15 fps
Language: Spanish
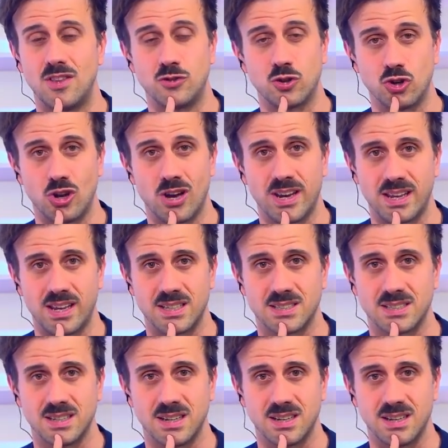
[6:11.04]
Antonio
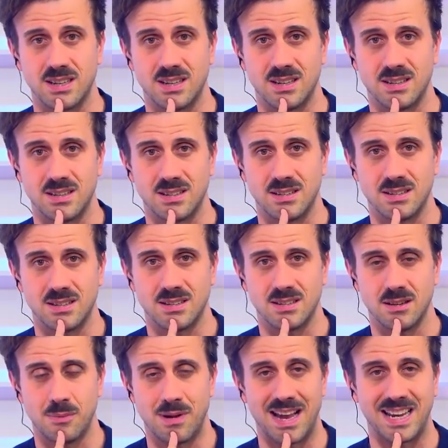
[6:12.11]
Arias, eh,
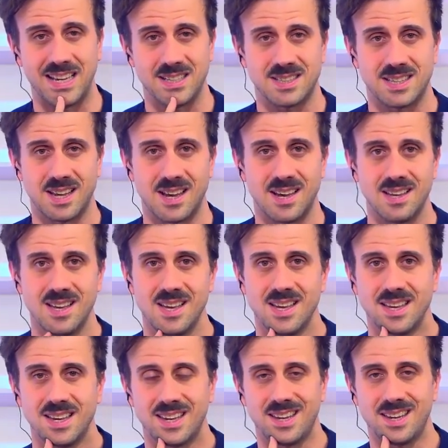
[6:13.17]
el bajista,
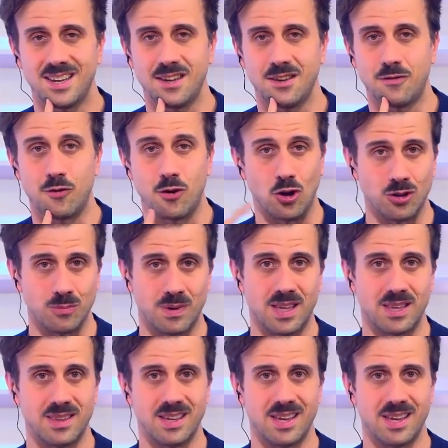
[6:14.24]
y frontman